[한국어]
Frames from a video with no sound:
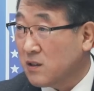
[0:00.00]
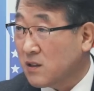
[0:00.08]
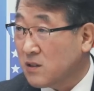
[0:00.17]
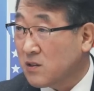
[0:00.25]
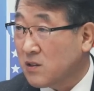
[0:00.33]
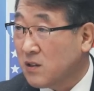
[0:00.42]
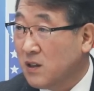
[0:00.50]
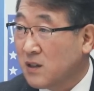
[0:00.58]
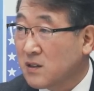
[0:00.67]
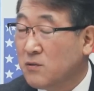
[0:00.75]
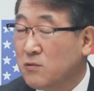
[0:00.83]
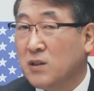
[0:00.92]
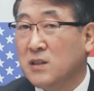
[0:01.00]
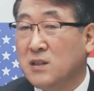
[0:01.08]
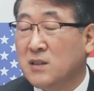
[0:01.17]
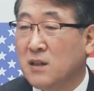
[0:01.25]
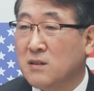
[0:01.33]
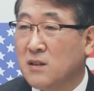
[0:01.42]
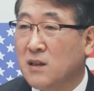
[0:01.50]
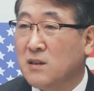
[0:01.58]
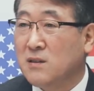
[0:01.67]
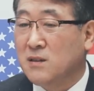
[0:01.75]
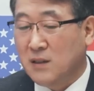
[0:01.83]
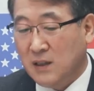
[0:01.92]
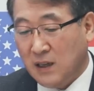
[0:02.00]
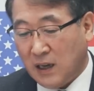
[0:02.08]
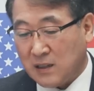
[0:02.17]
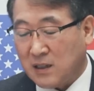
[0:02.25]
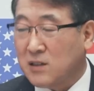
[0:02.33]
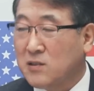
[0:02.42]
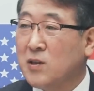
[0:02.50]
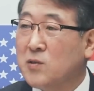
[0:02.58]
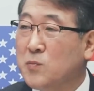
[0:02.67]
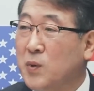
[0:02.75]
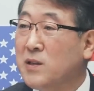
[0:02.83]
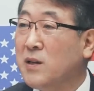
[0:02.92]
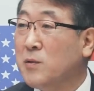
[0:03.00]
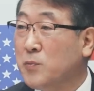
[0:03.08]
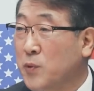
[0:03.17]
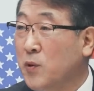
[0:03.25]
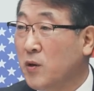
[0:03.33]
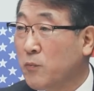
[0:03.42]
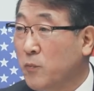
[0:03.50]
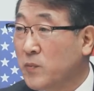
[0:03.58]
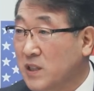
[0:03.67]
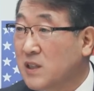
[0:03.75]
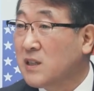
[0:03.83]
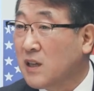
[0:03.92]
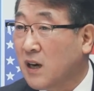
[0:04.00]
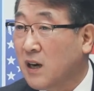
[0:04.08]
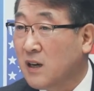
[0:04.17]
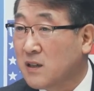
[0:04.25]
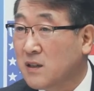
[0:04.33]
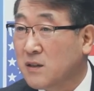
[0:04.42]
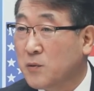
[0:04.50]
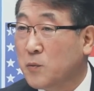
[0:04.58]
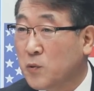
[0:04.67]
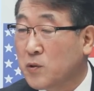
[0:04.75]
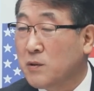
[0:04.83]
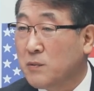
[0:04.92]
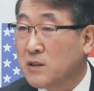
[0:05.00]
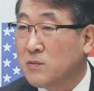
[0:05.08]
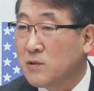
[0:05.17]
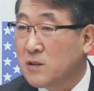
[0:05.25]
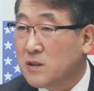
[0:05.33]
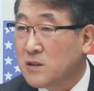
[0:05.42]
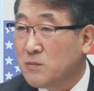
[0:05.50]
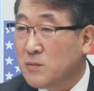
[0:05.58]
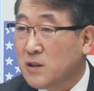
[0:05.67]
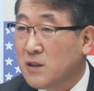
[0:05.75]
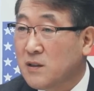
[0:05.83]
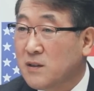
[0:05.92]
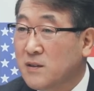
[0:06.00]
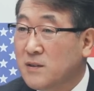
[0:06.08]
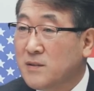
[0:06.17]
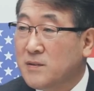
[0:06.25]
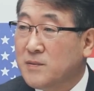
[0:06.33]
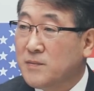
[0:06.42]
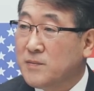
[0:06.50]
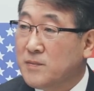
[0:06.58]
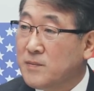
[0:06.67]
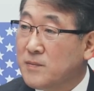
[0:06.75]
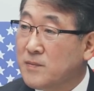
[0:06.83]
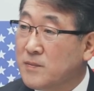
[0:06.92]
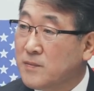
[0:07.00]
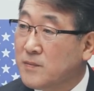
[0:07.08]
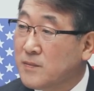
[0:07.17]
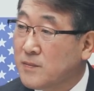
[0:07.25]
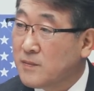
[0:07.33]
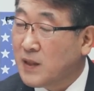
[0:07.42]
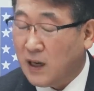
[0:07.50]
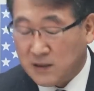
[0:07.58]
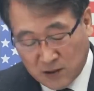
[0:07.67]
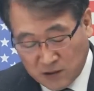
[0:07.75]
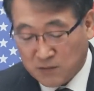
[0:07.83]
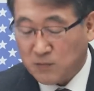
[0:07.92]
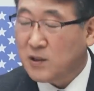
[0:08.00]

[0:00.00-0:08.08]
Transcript: 얘기죠. 그러니까 우리가 이 시장 상황을 아, 냉정하게 좀 판단할 필요가 있다. 네, 뭐 그렇게 네. 말씀드리겠습니다. 아, 직 소진이 그 좋은 안 조건인데